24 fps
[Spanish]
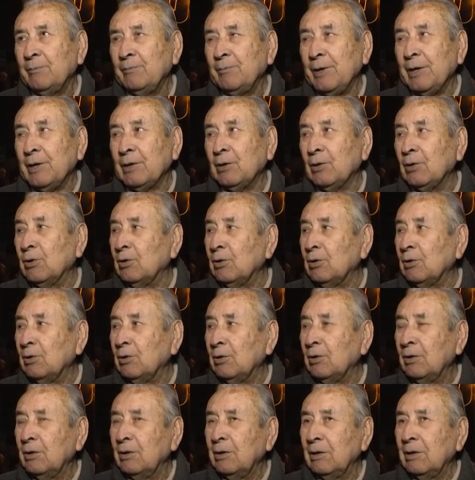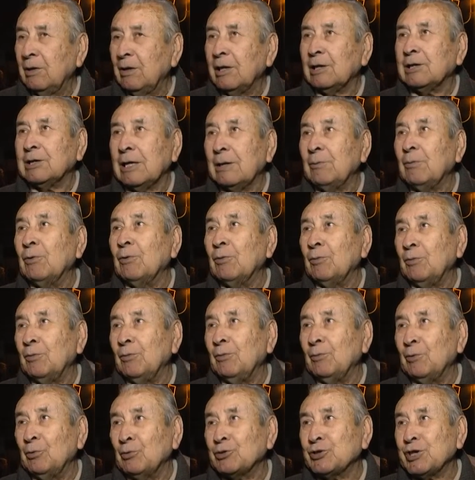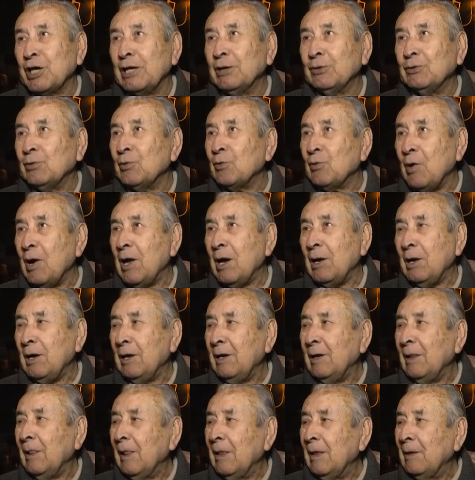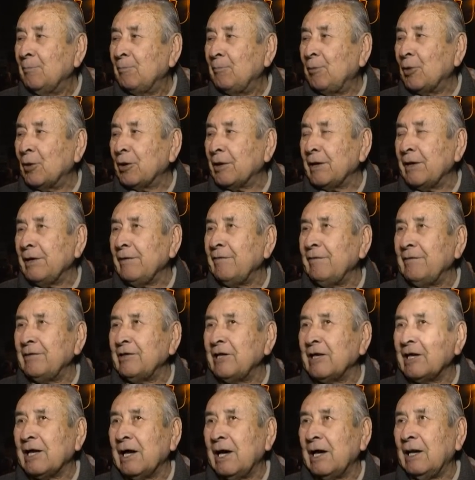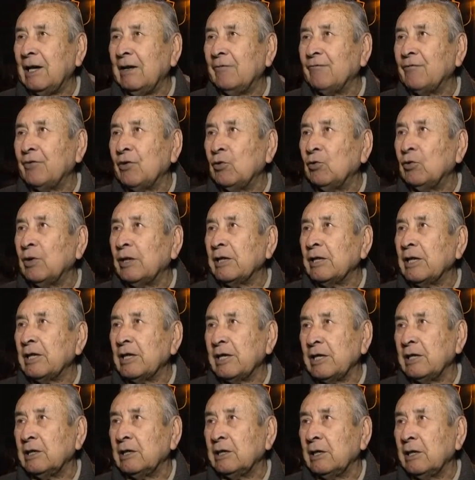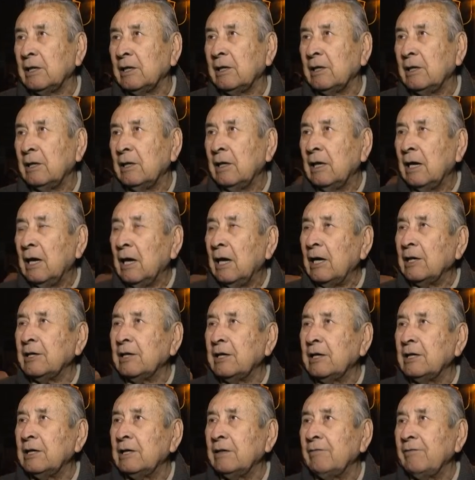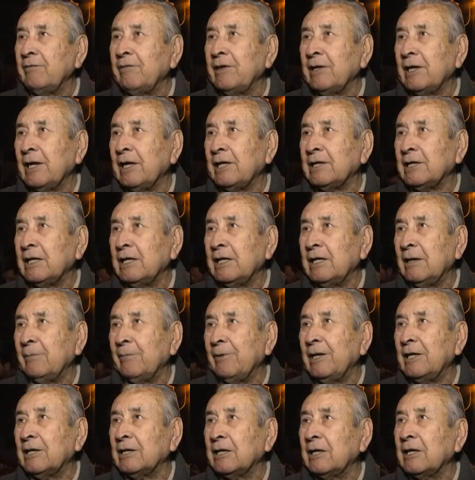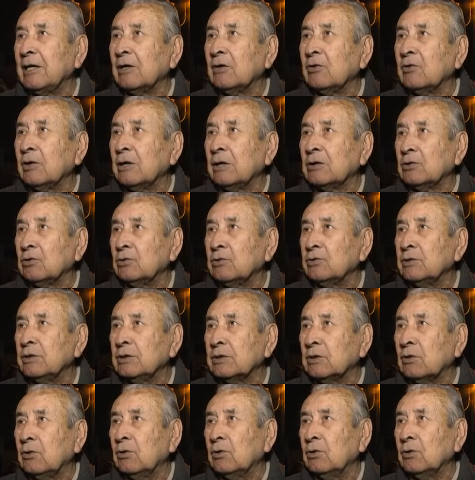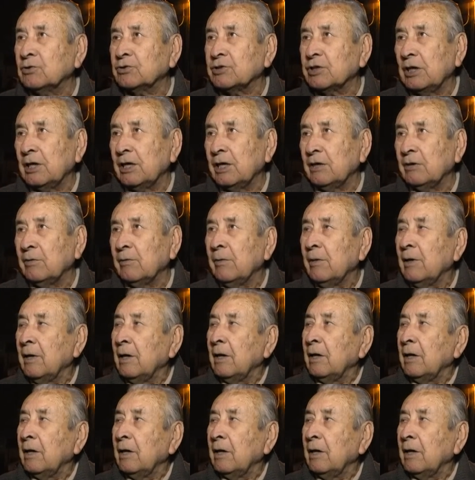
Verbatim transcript: Pero estamos luchando igual por reivindicar la figura de Allende. Allende vivirá eternamente en el corazón de todos los chilenos.